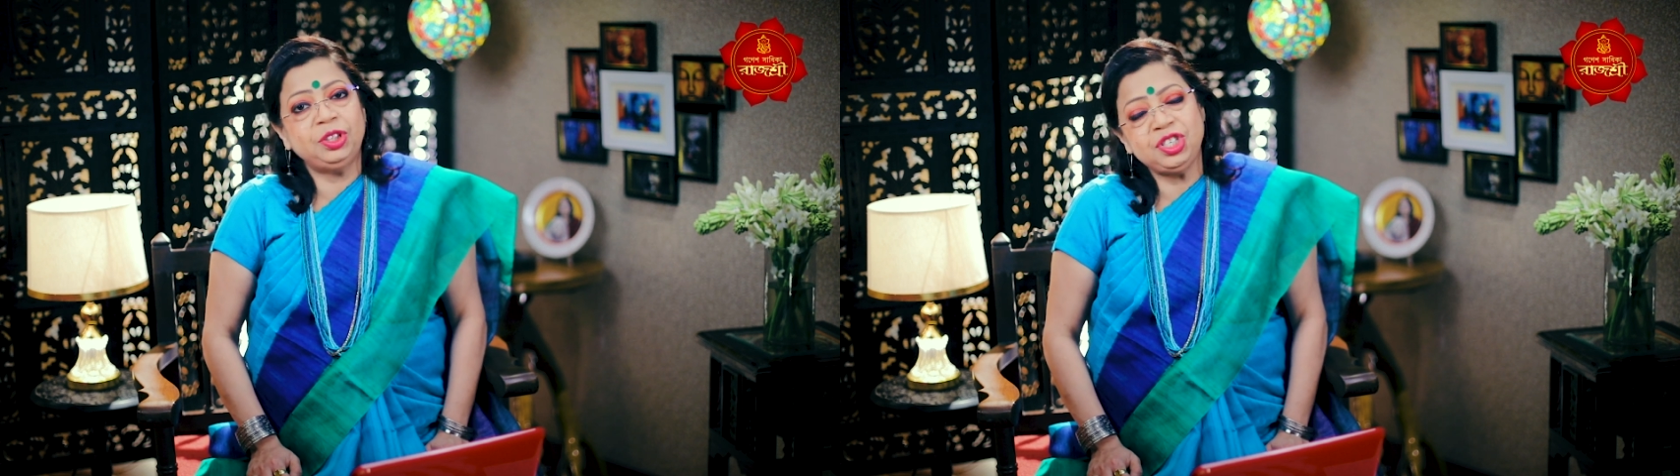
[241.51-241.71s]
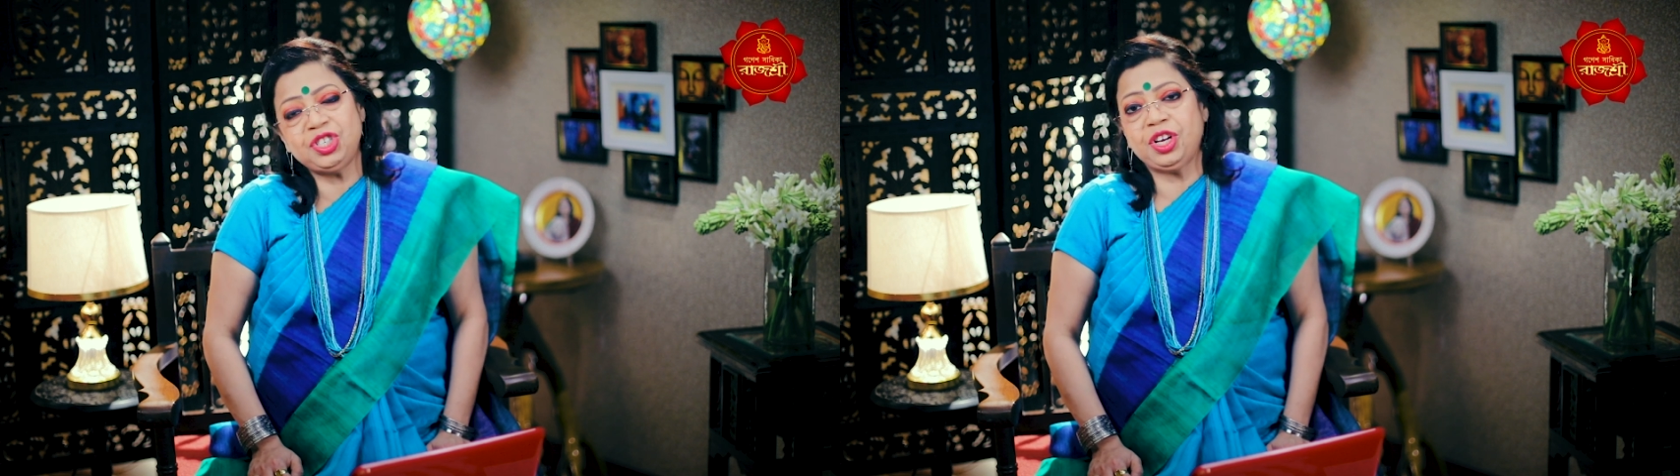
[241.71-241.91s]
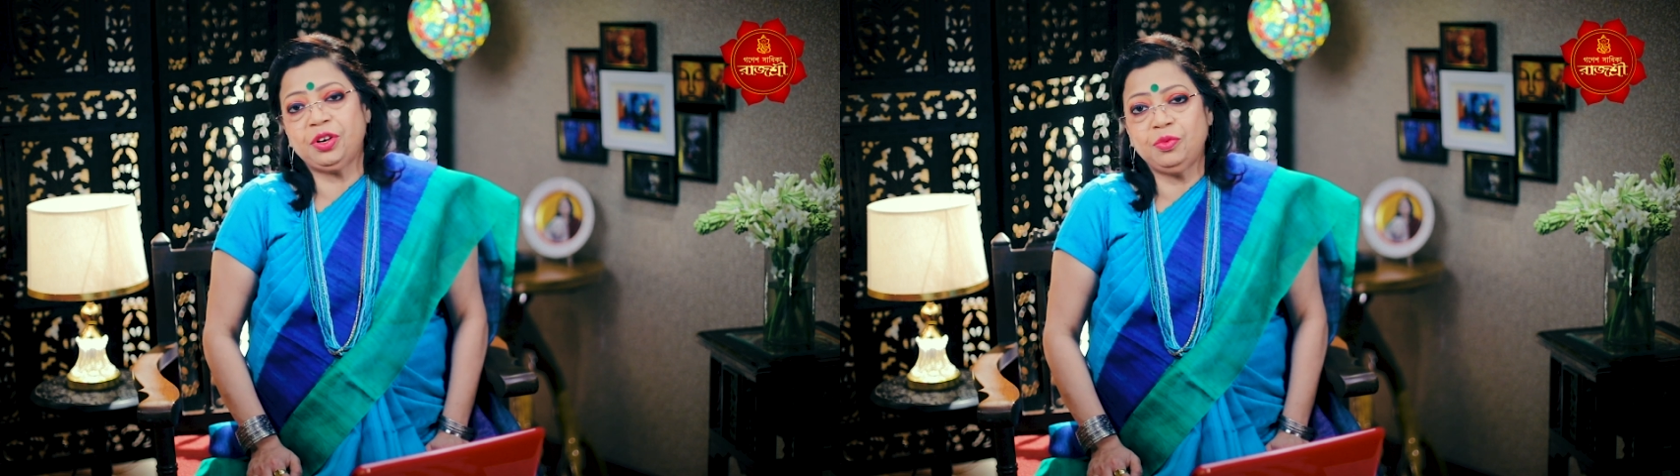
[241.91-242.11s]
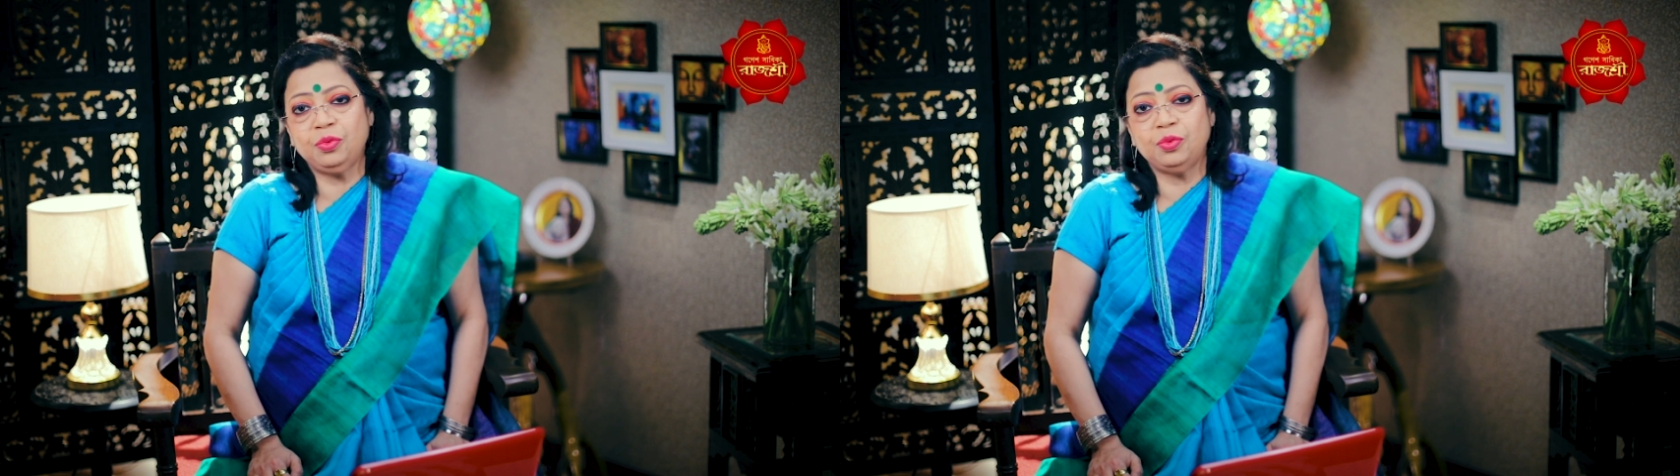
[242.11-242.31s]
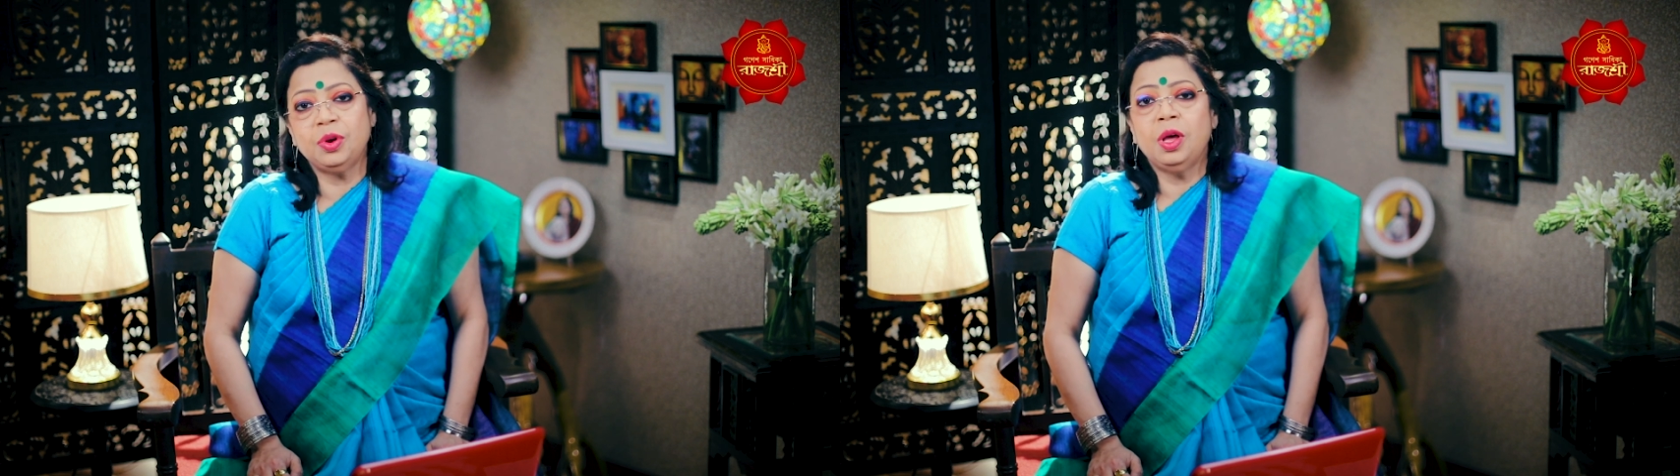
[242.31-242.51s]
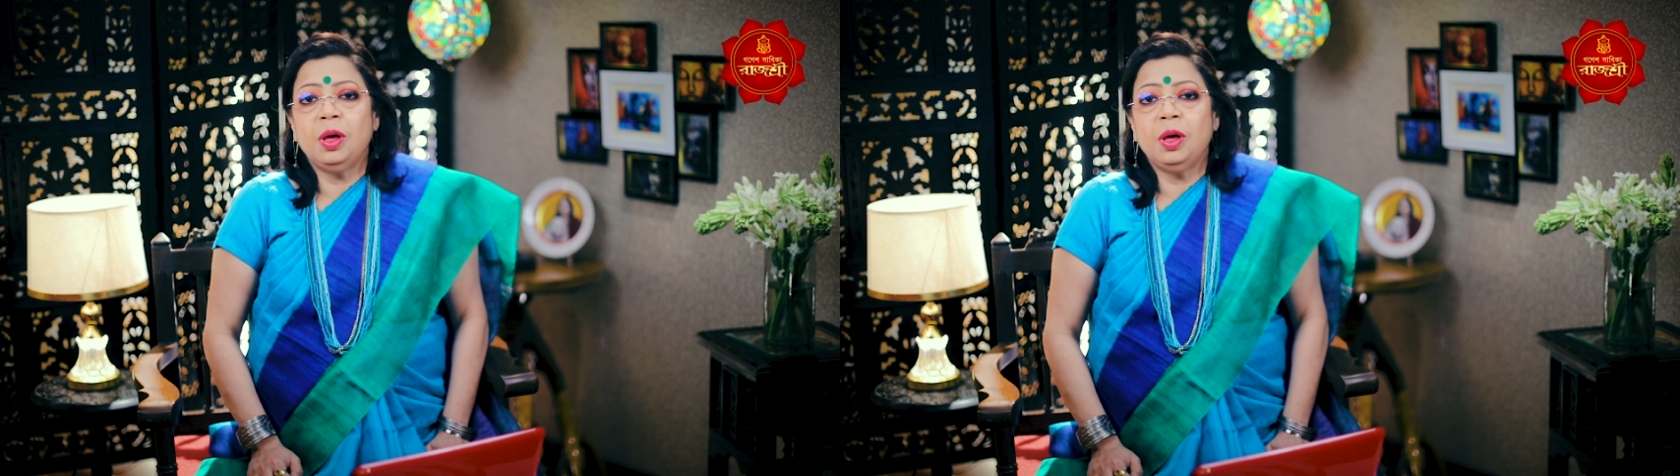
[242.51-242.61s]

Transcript: মধ্যে শেয়ার করুন